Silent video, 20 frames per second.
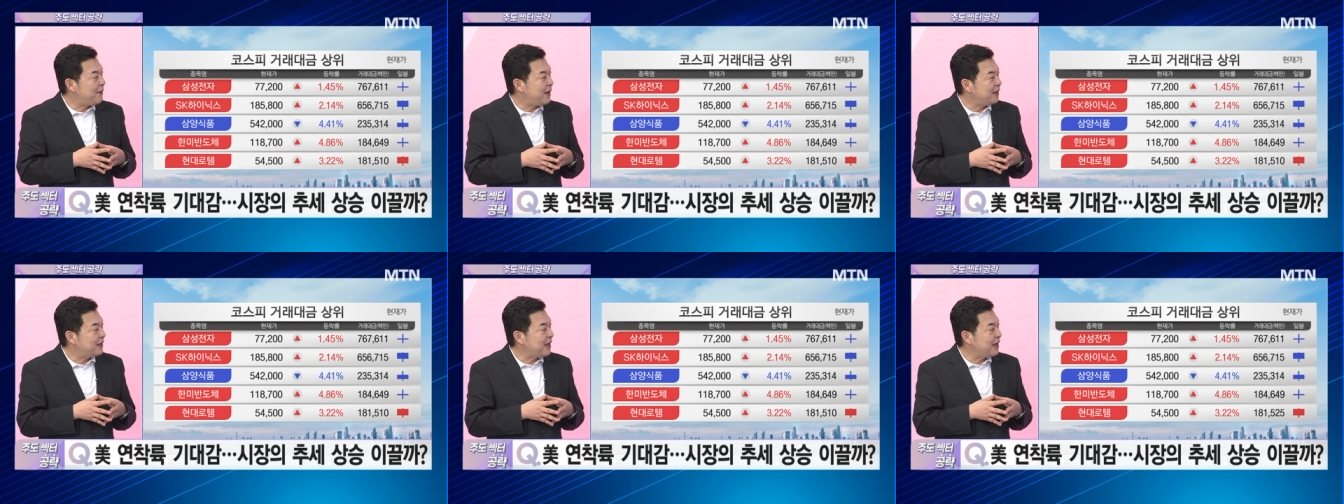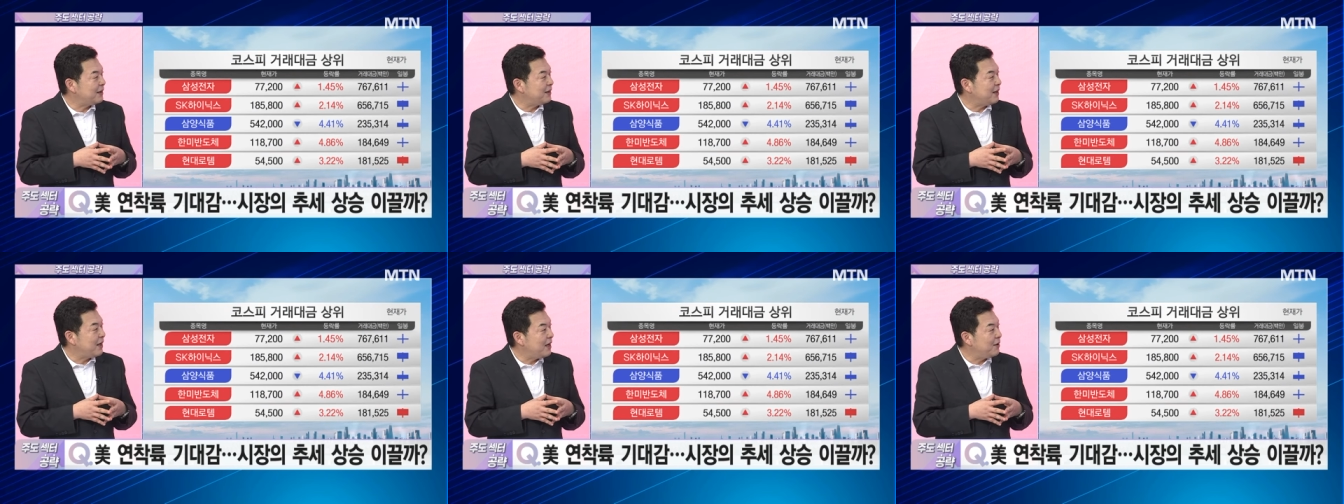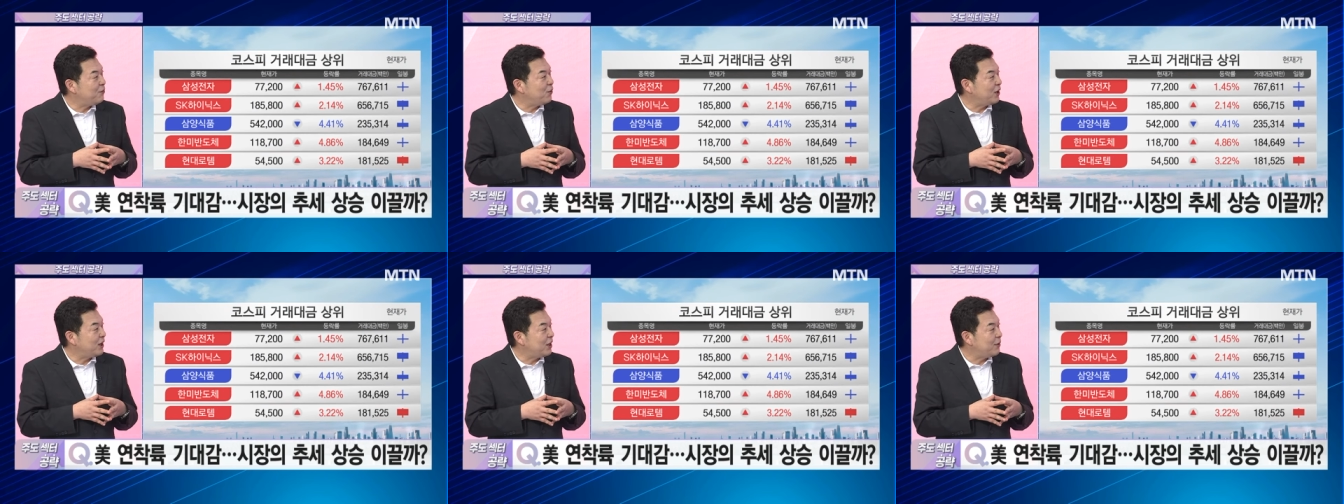
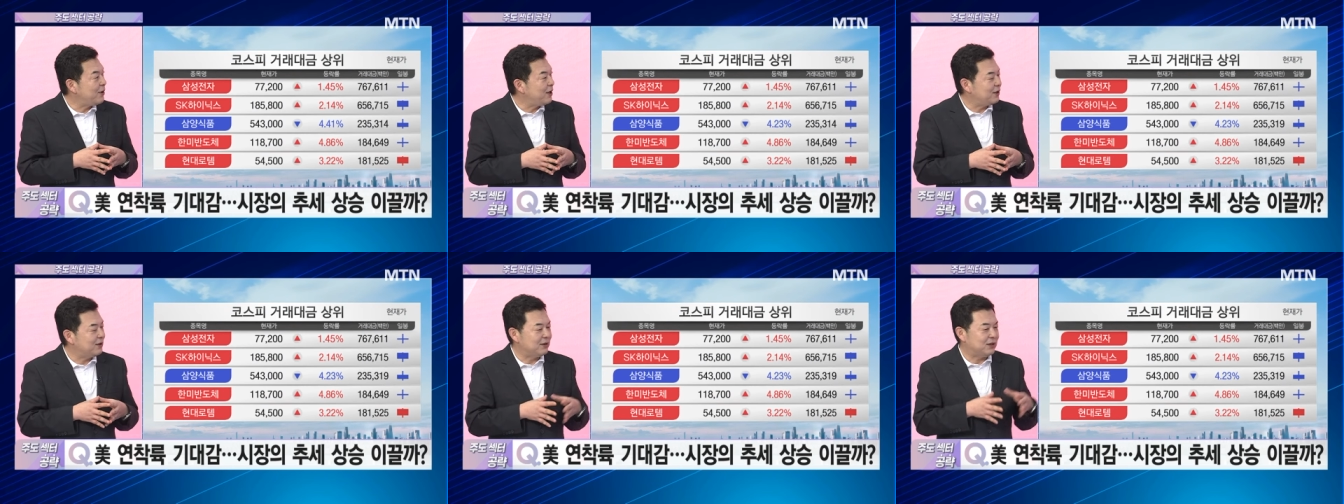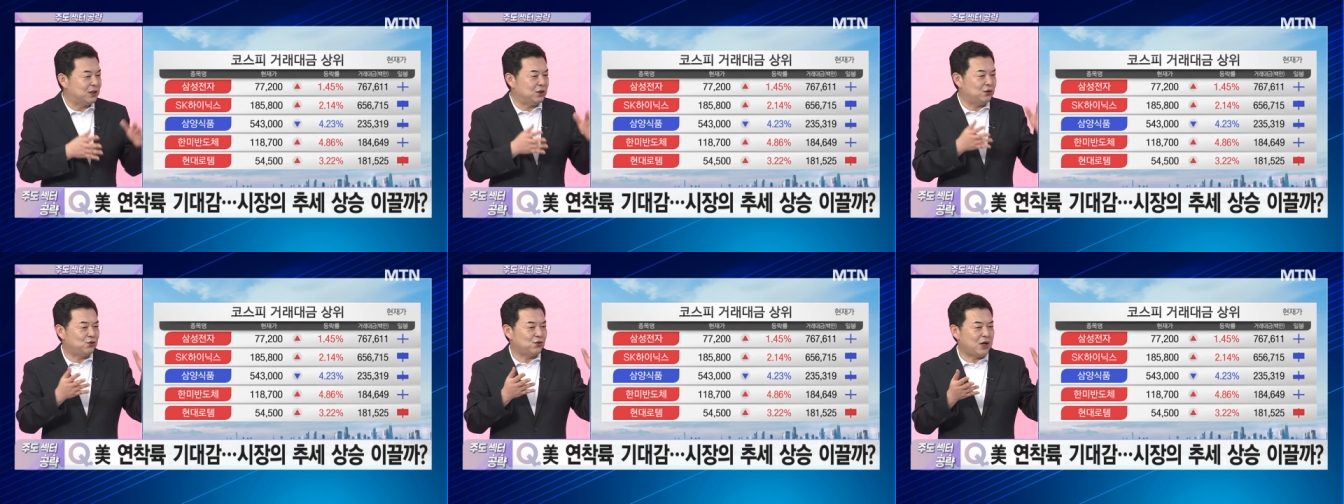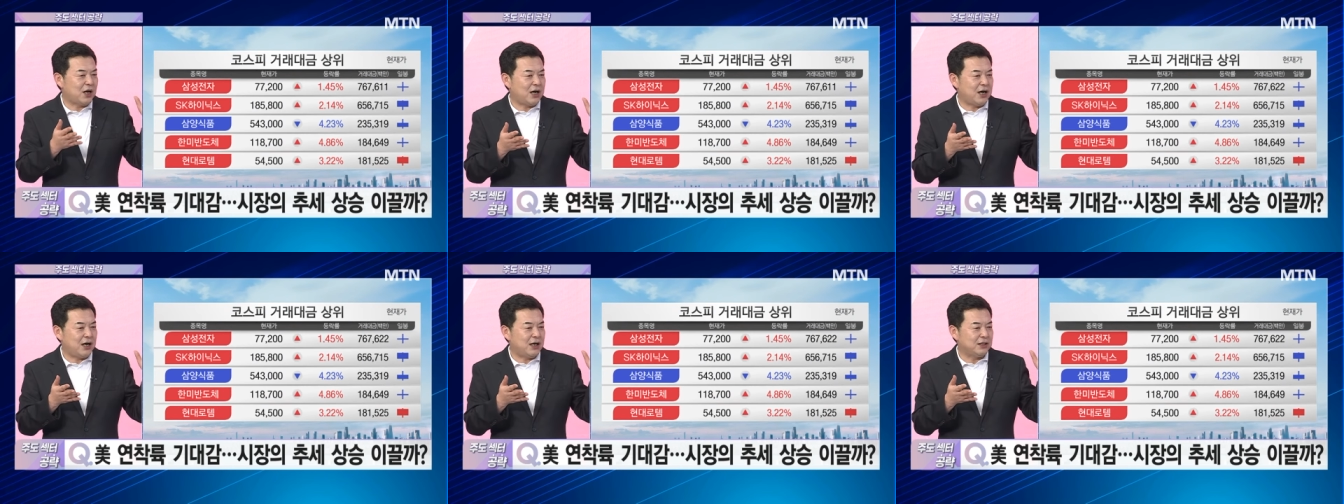판단해 보게 되면
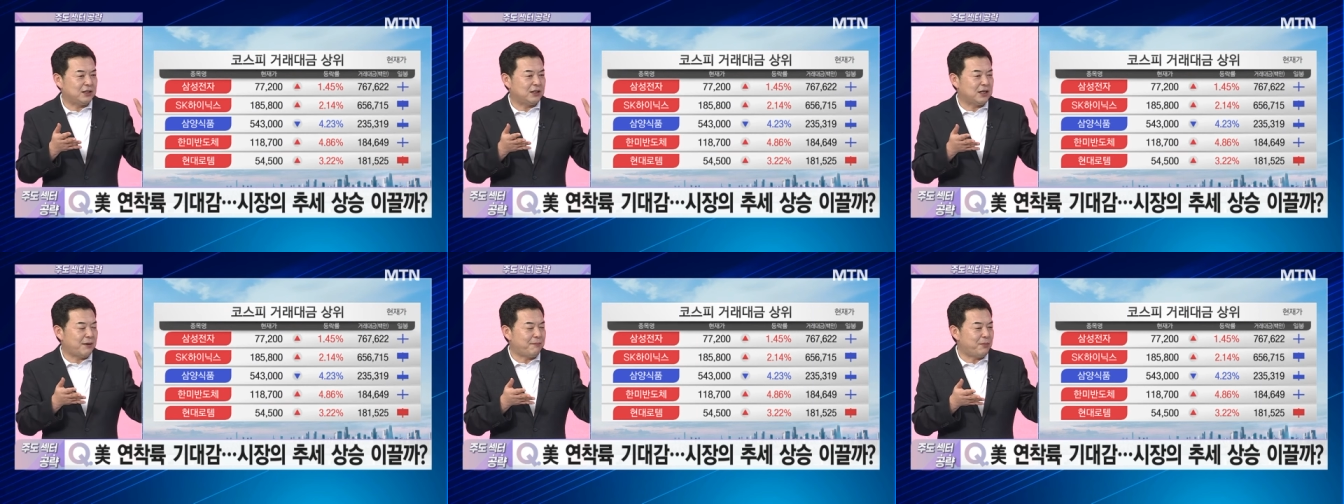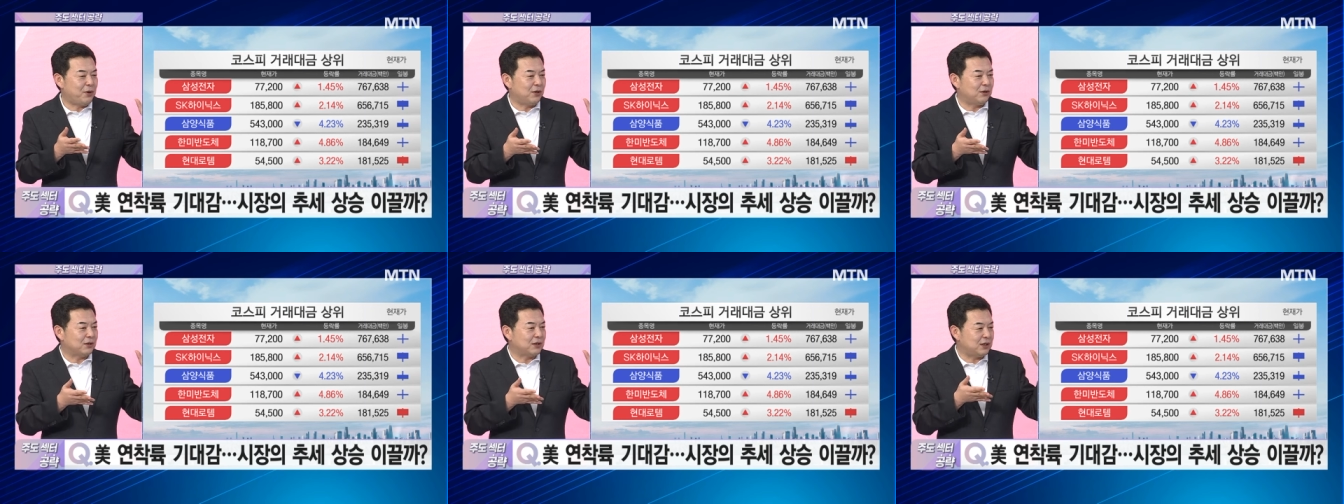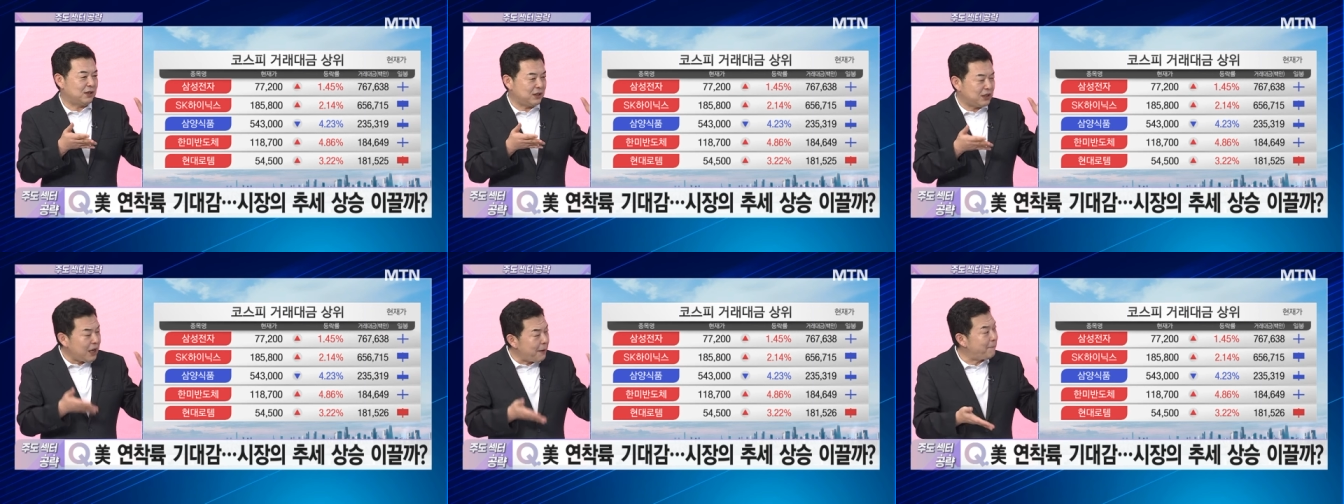지수가 지난번
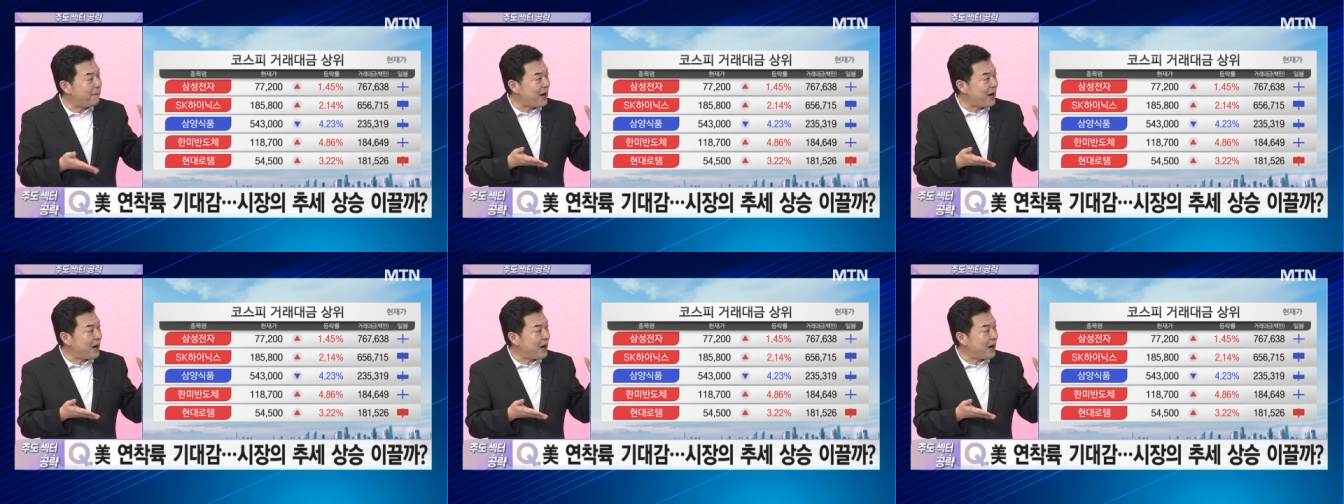크게